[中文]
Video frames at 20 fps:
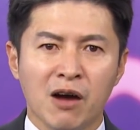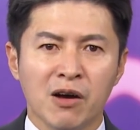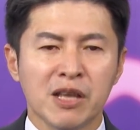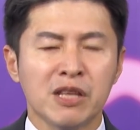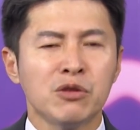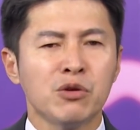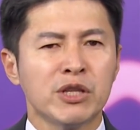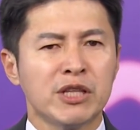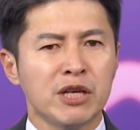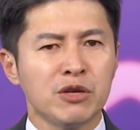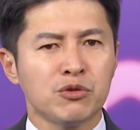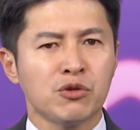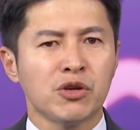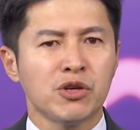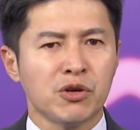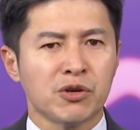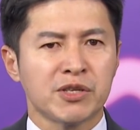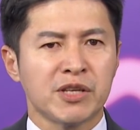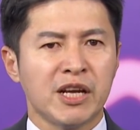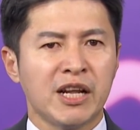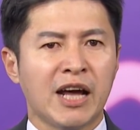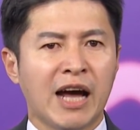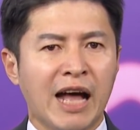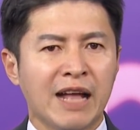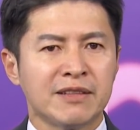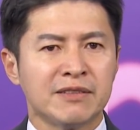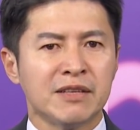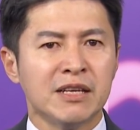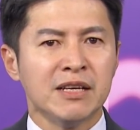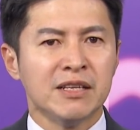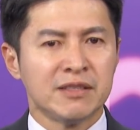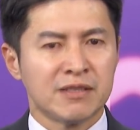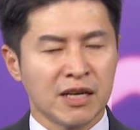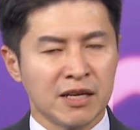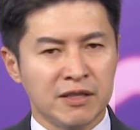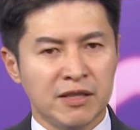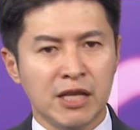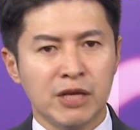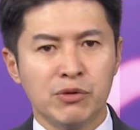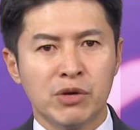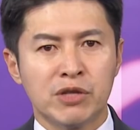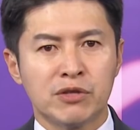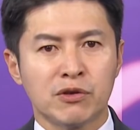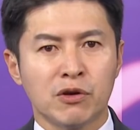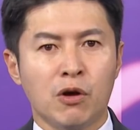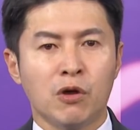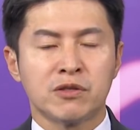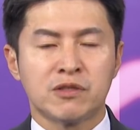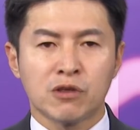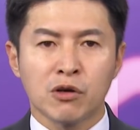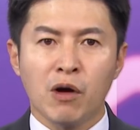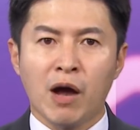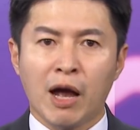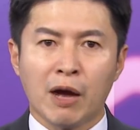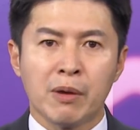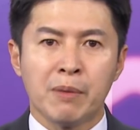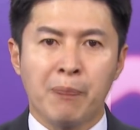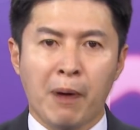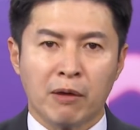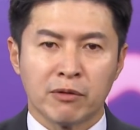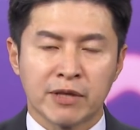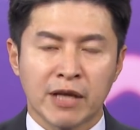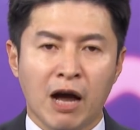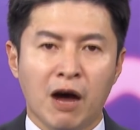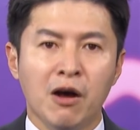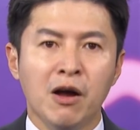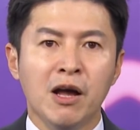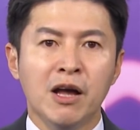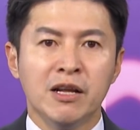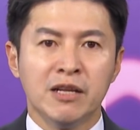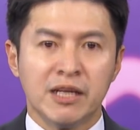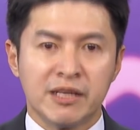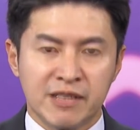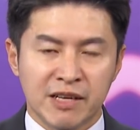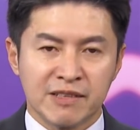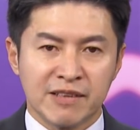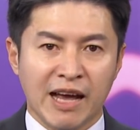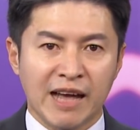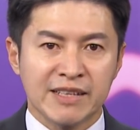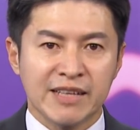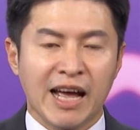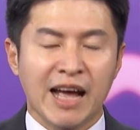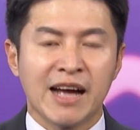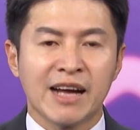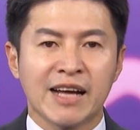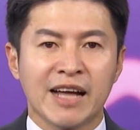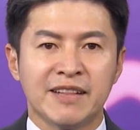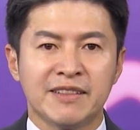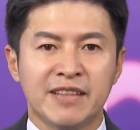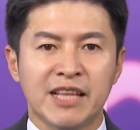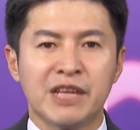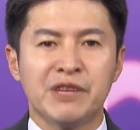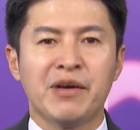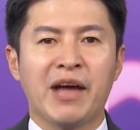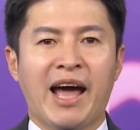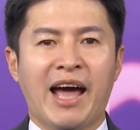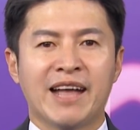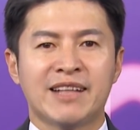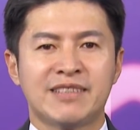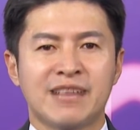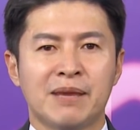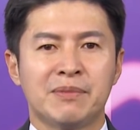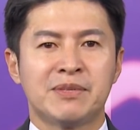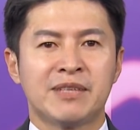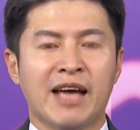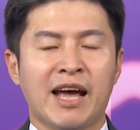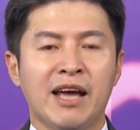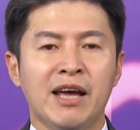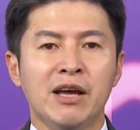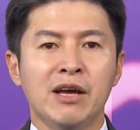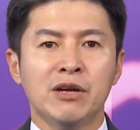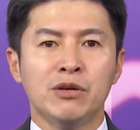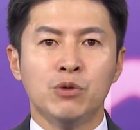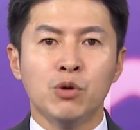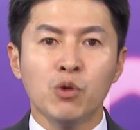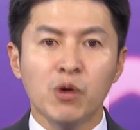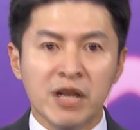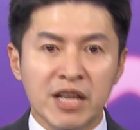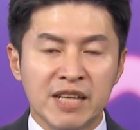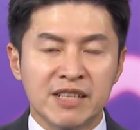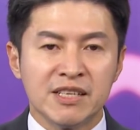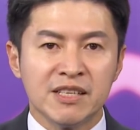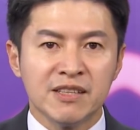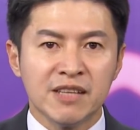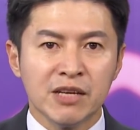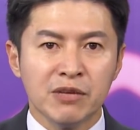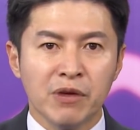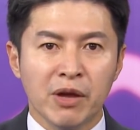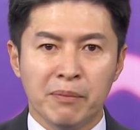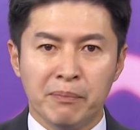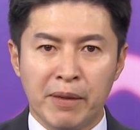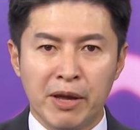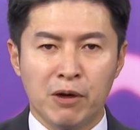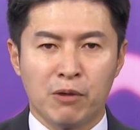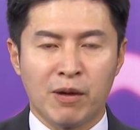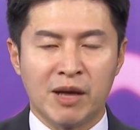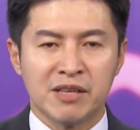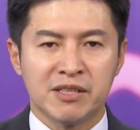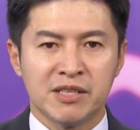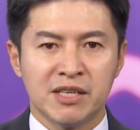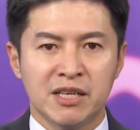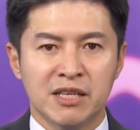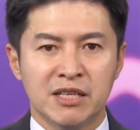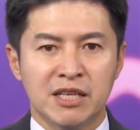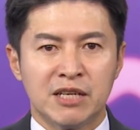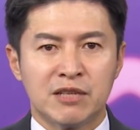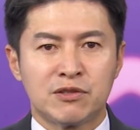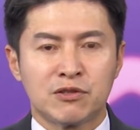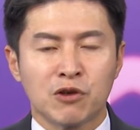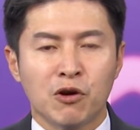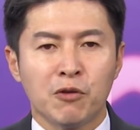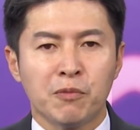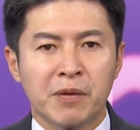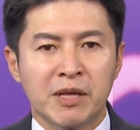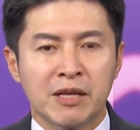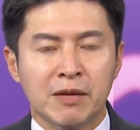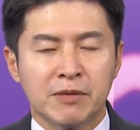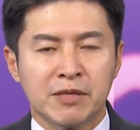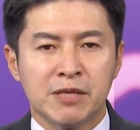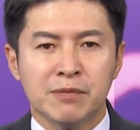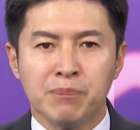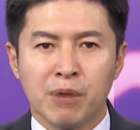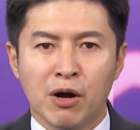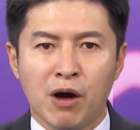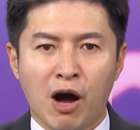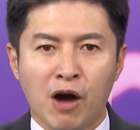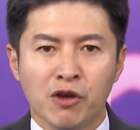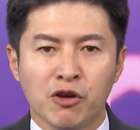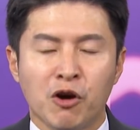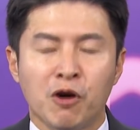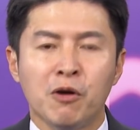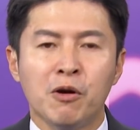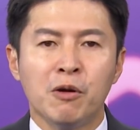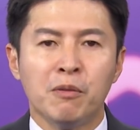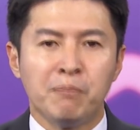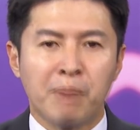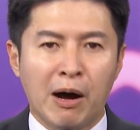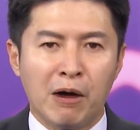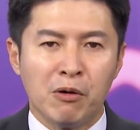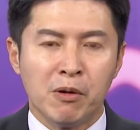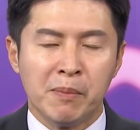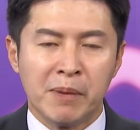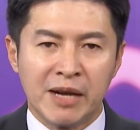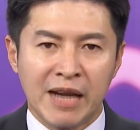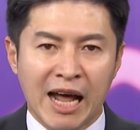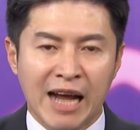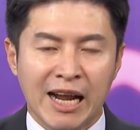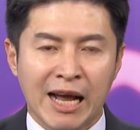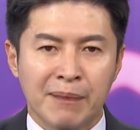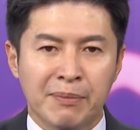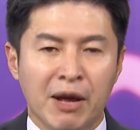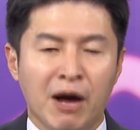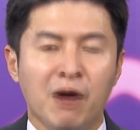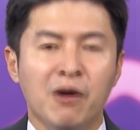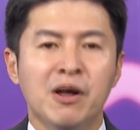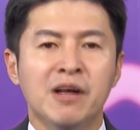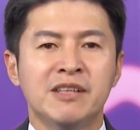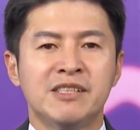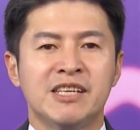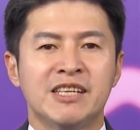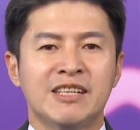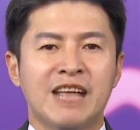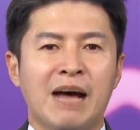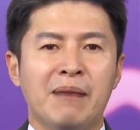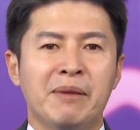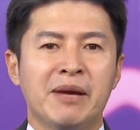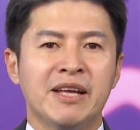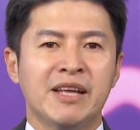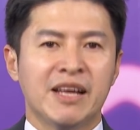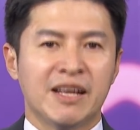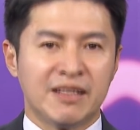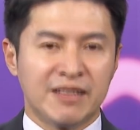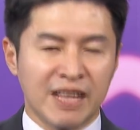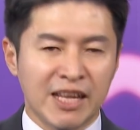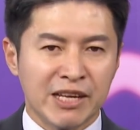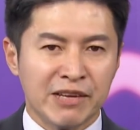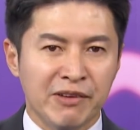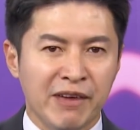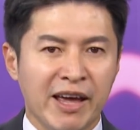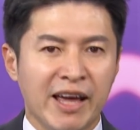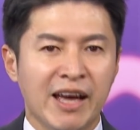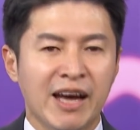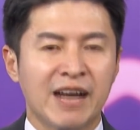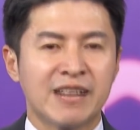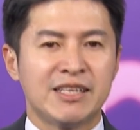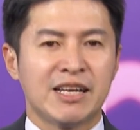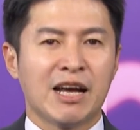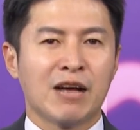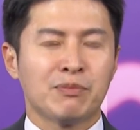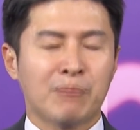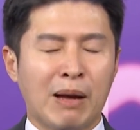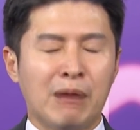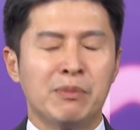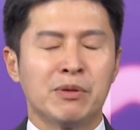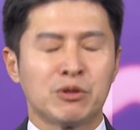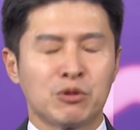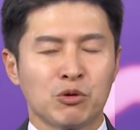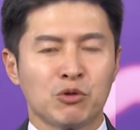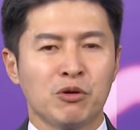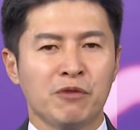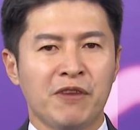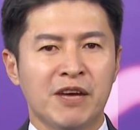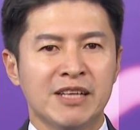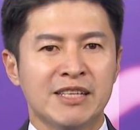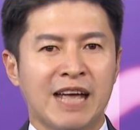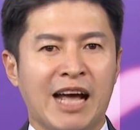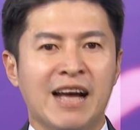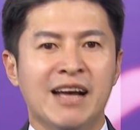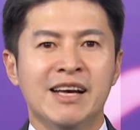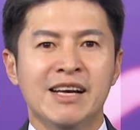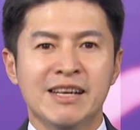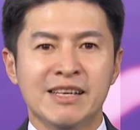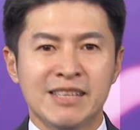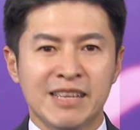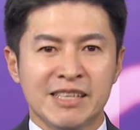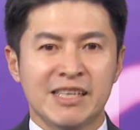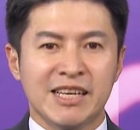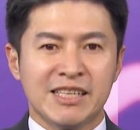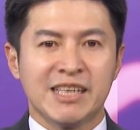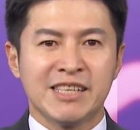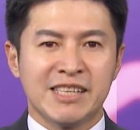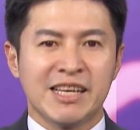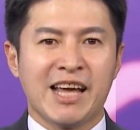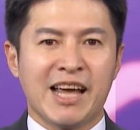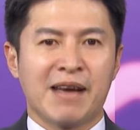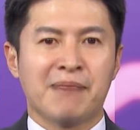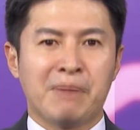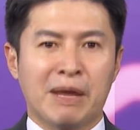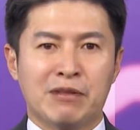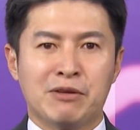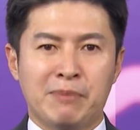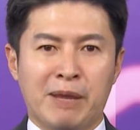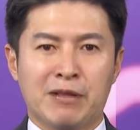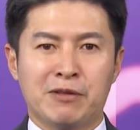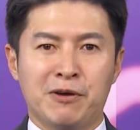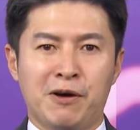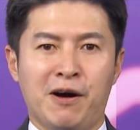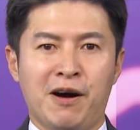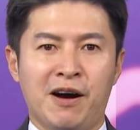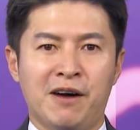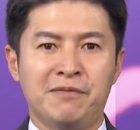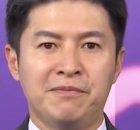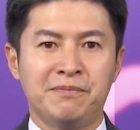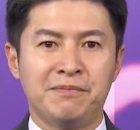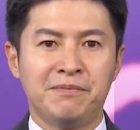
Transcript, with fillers: 哦，因为听说有些人按这个订阅之后，之后还会跑掉。你检查一下，看订阅还在不在。如果你已经订阅，没有关系，你周边的亲朋好友帮我们拉拉票，请他们也订阅，而且要帮我们多多分享。谢谢谢谢，拜托拜托。